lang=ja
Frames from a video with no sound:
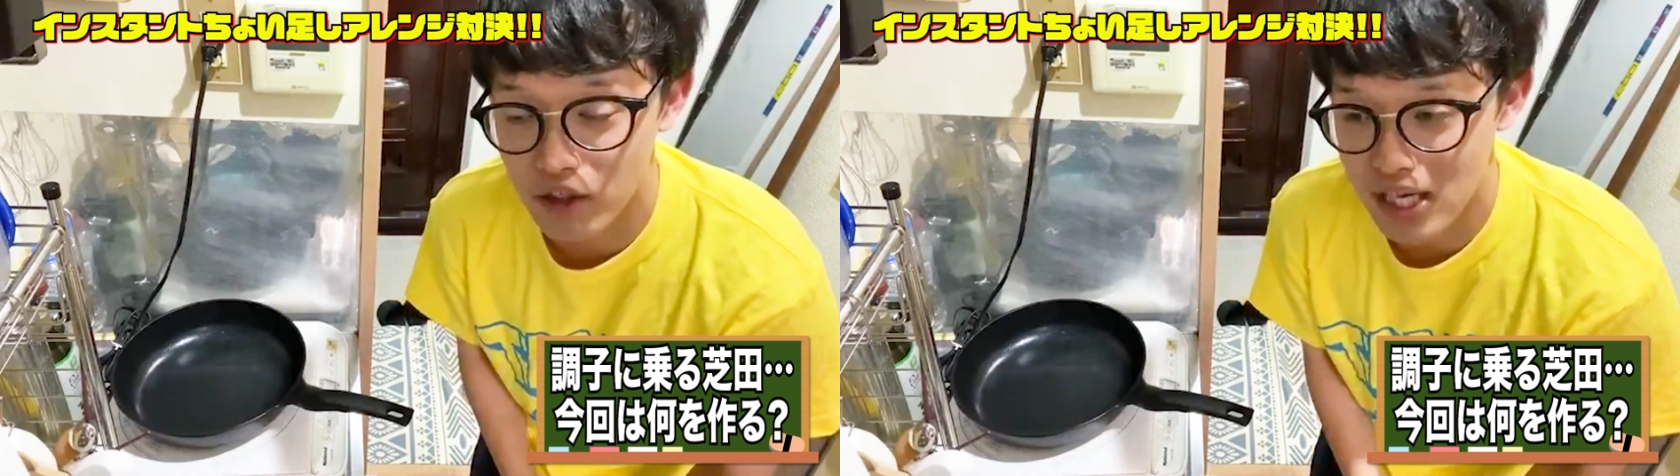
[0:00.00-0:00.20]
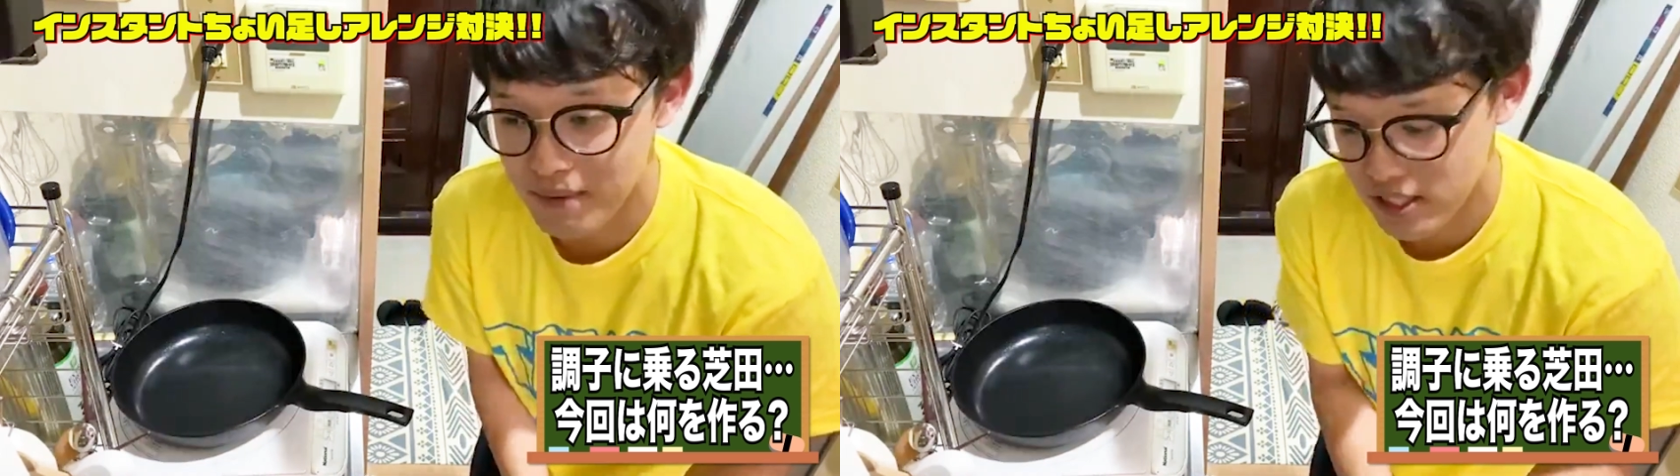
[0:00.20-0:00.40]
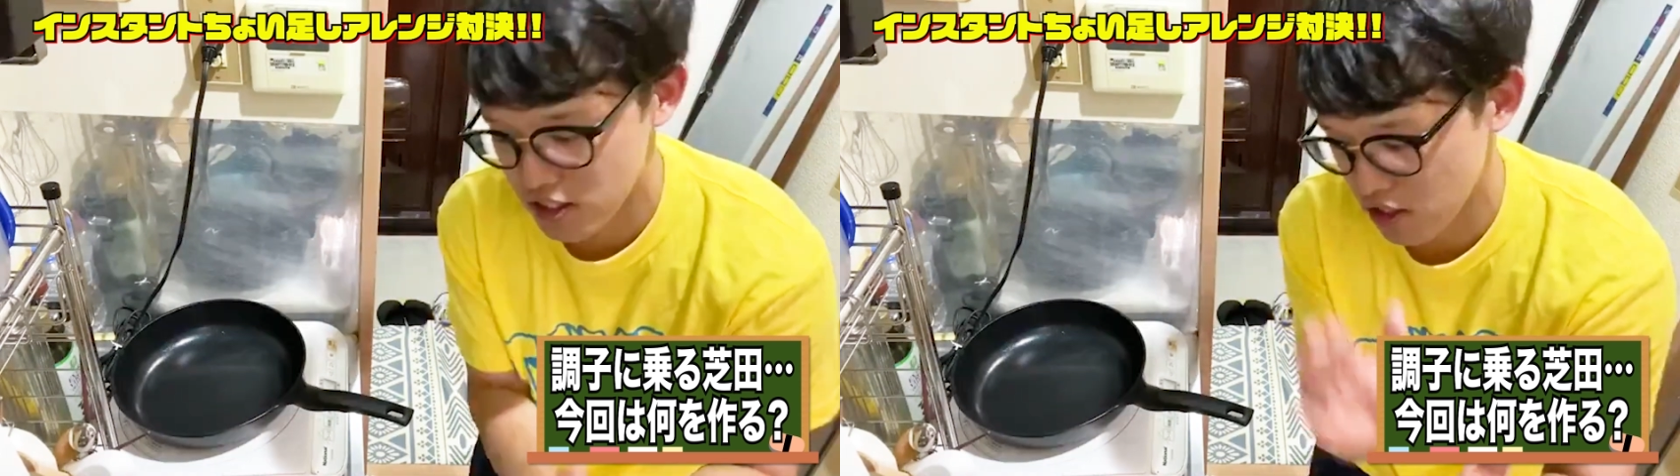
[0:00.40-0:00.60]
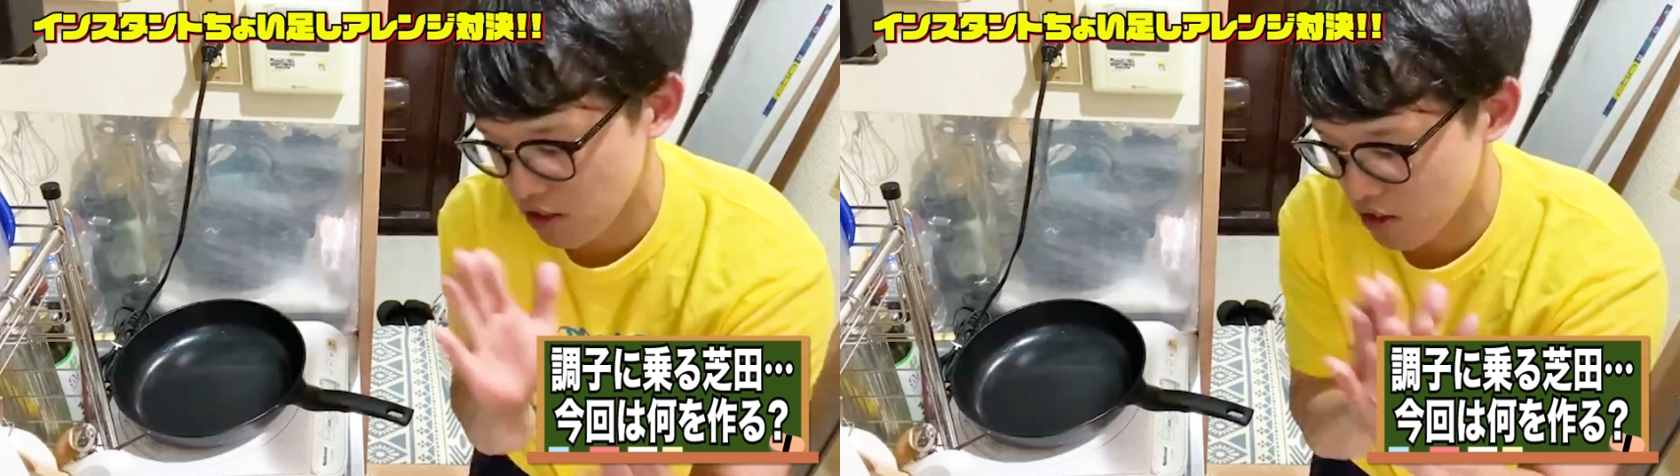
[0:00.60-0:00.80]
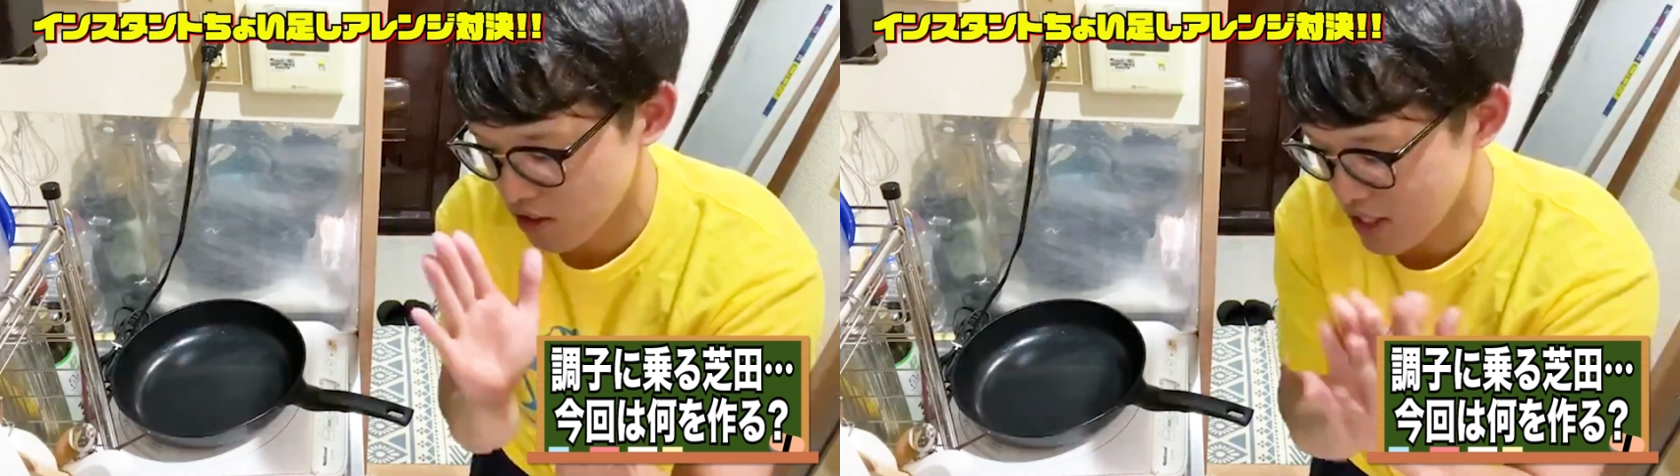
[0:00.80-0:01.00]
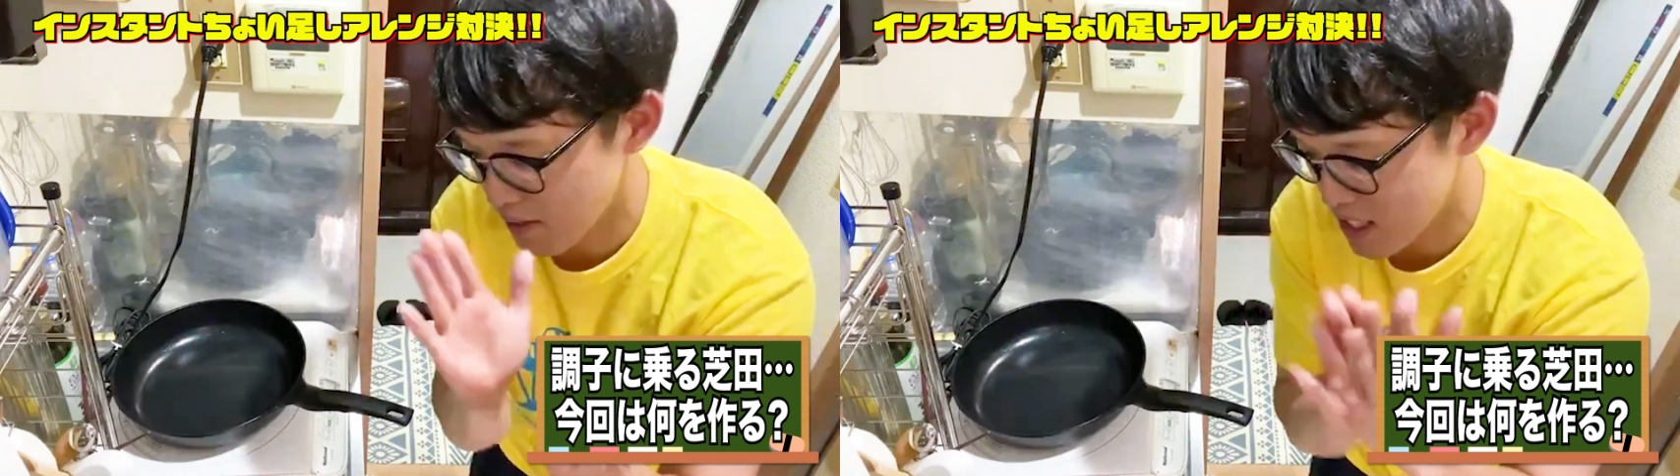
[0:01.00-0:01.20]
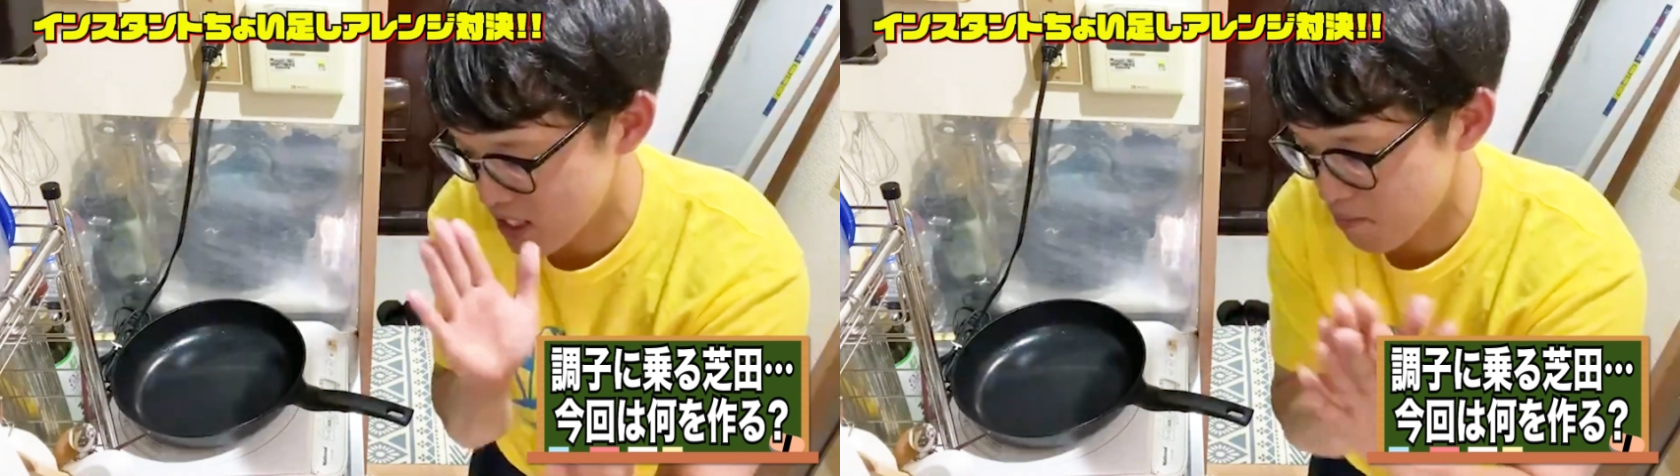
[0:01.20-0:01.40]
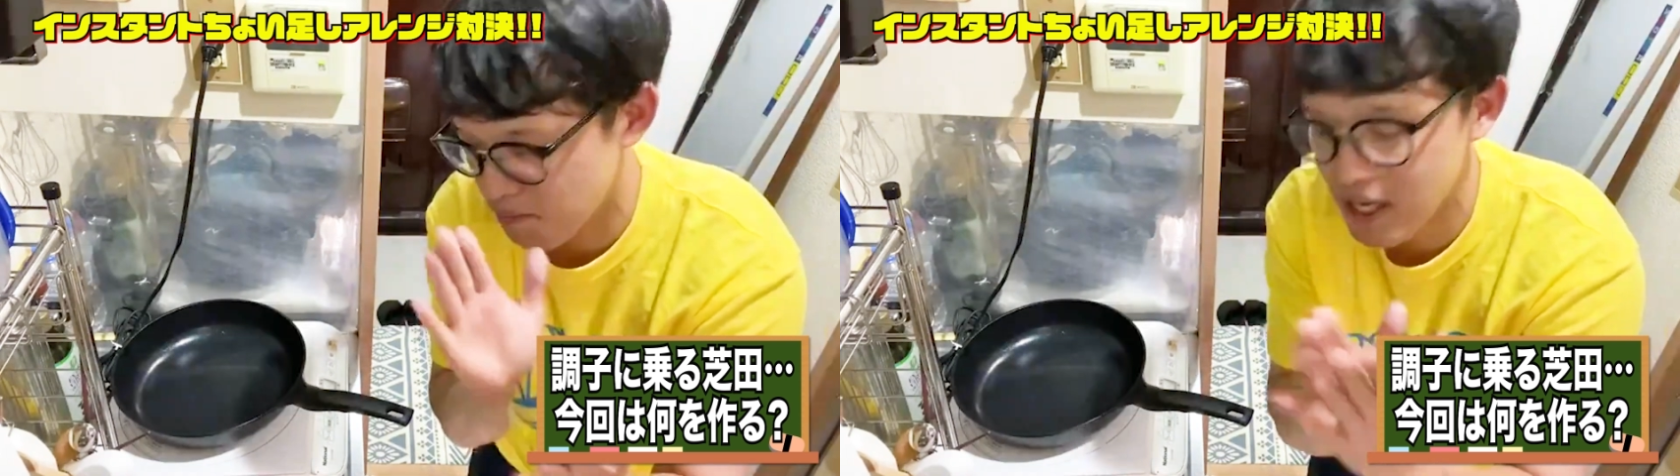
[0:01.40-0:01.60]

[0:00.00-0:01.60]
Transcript: ございます。よろしくお願いします。